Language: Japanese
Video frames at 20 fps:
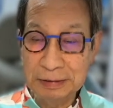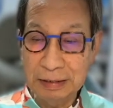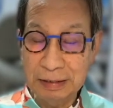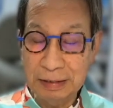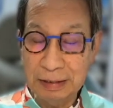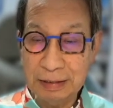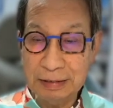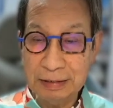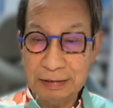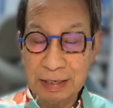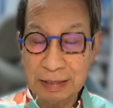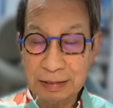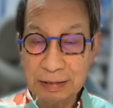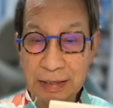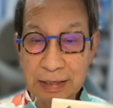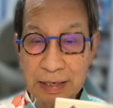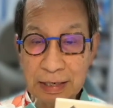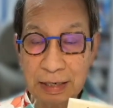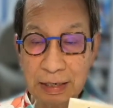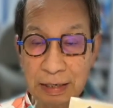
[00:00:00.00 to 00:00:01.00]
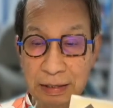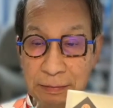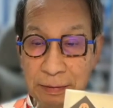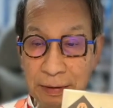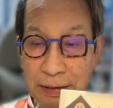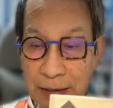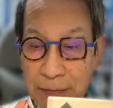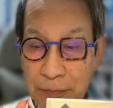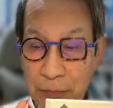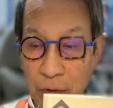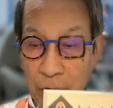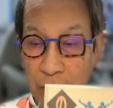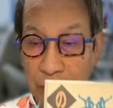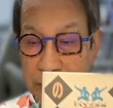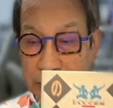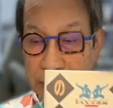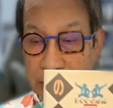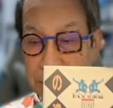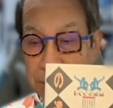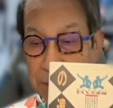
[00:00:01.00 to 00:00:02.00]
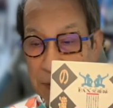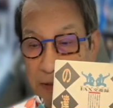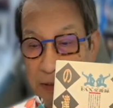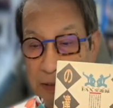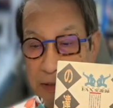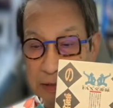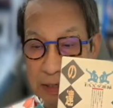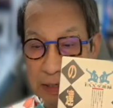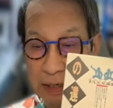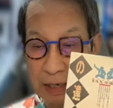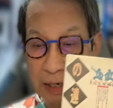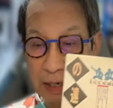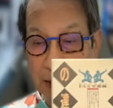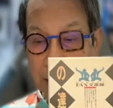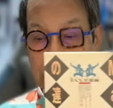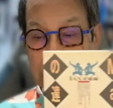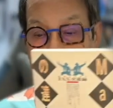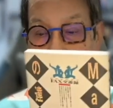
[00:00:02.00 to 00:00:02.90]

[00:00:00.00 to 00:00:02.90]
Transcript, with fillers: えー、残念ながら今ね、もう絶版ですから、